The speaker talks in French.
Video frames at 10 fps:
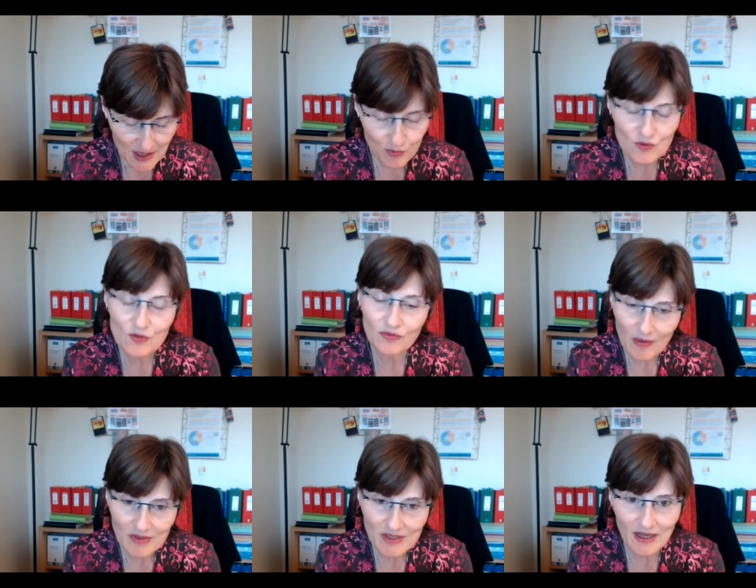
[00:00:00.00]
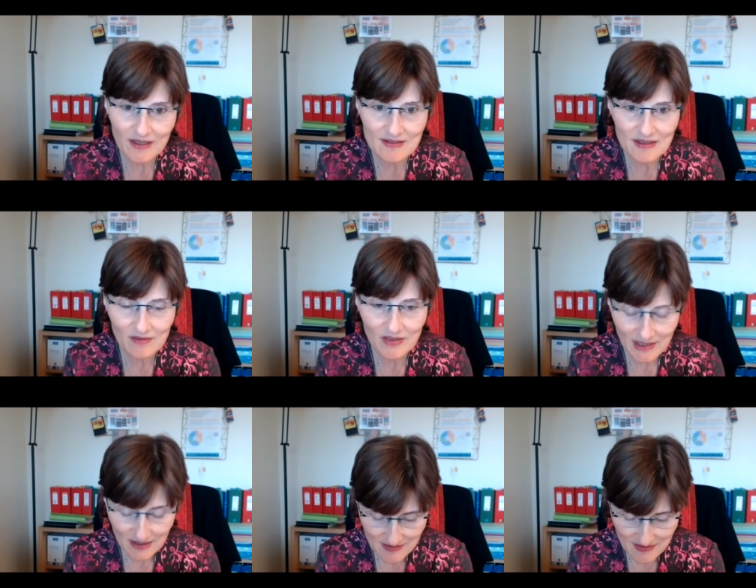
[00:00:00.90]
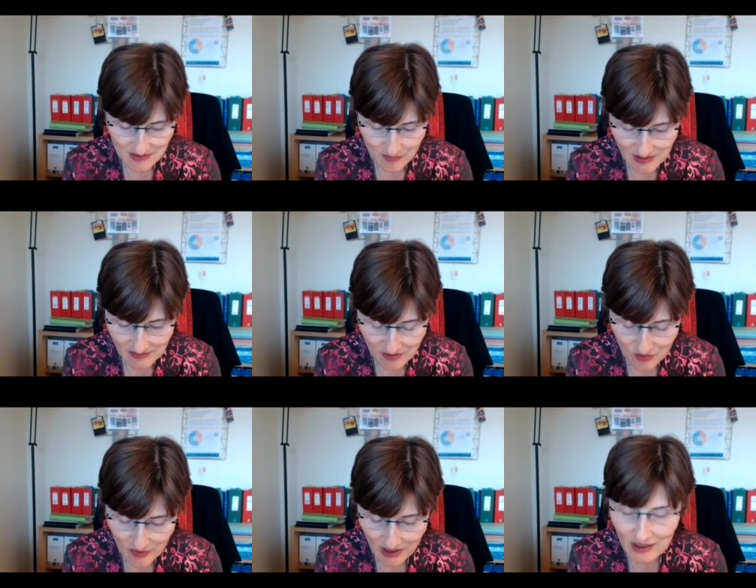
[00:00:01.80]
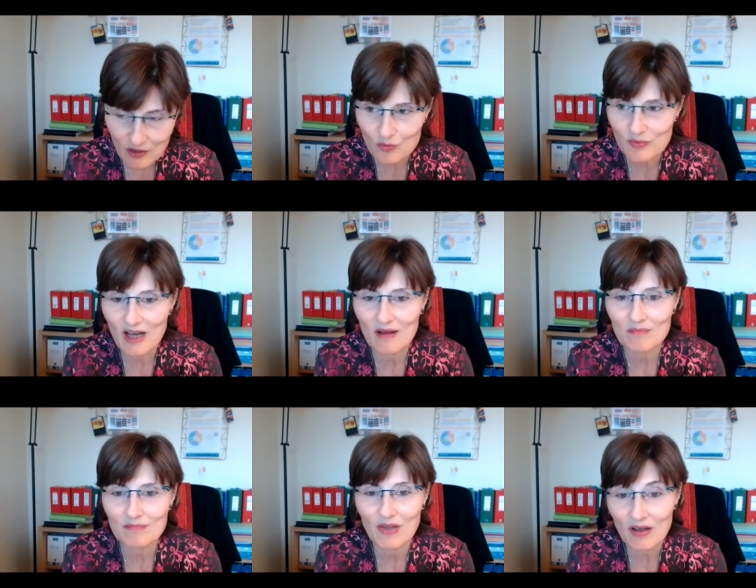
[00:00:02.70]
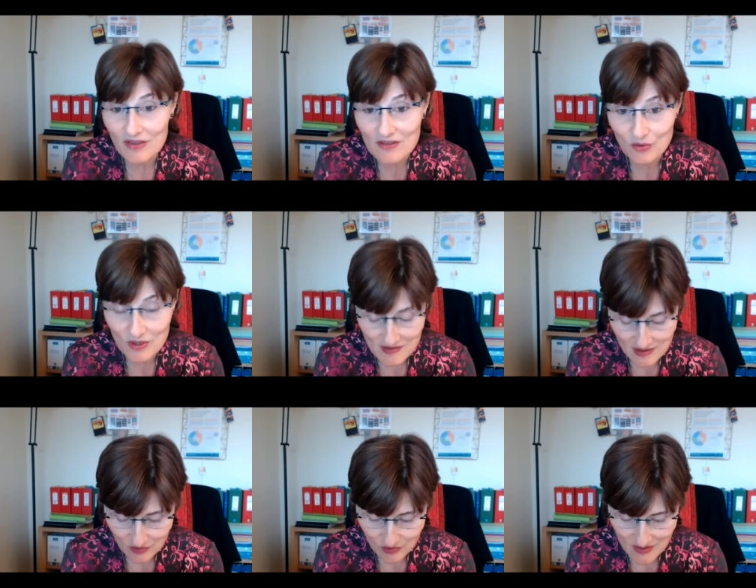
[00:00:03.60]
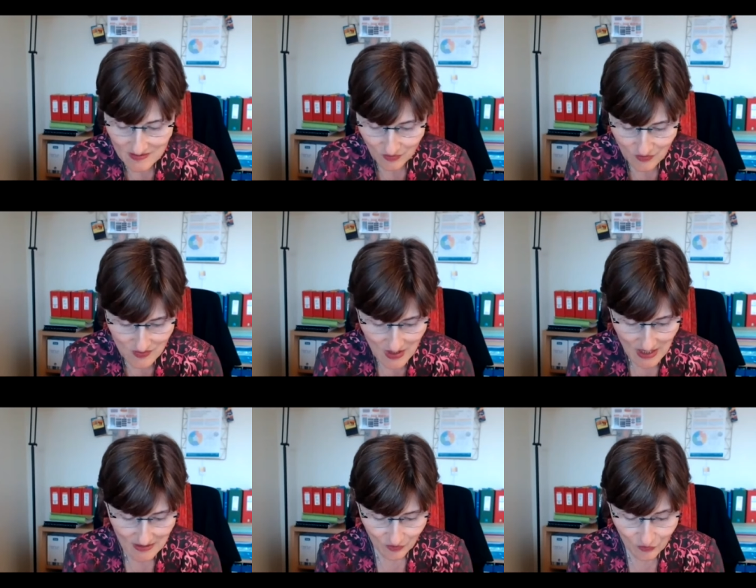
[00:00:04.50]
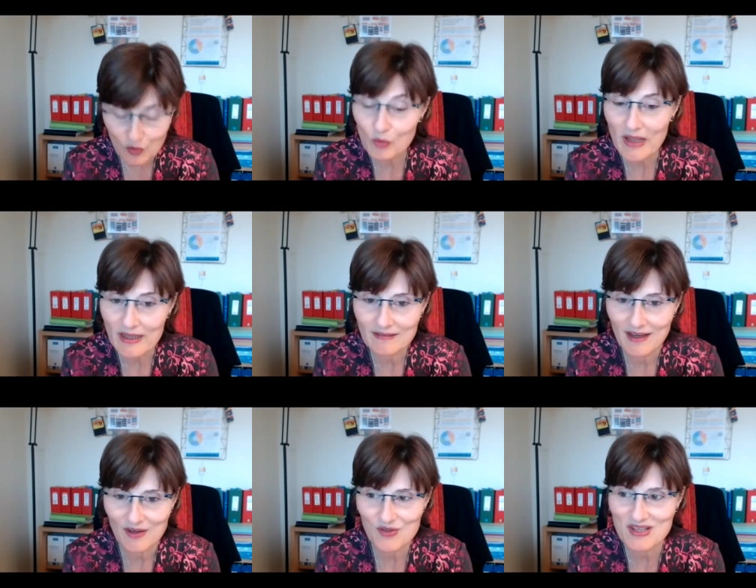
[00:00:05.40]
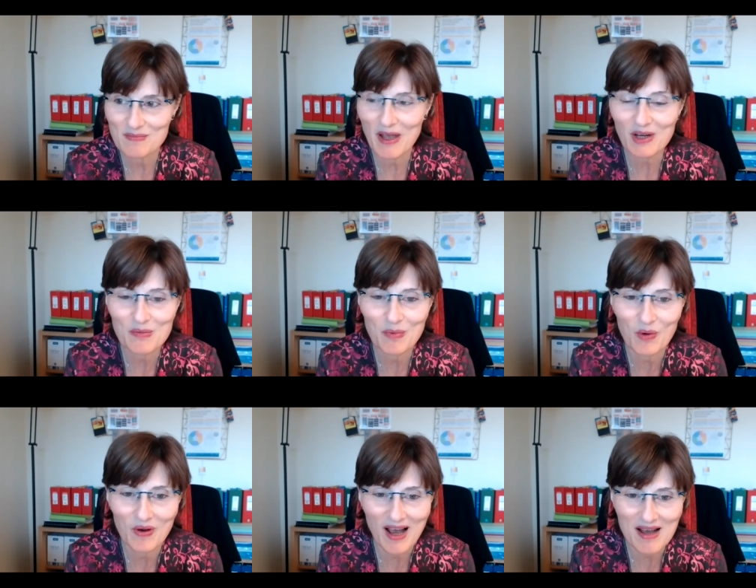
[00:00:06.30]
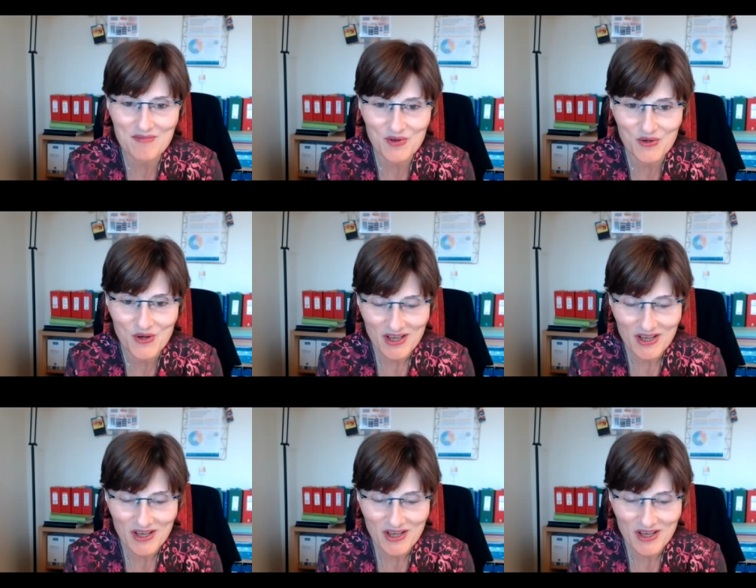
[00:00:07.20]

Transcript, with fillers: et puis se familiariser avec l'accessibilité numérique ou bien perfectionner ses connaissances dans ce domaine. Alors j'espère que le programme euh,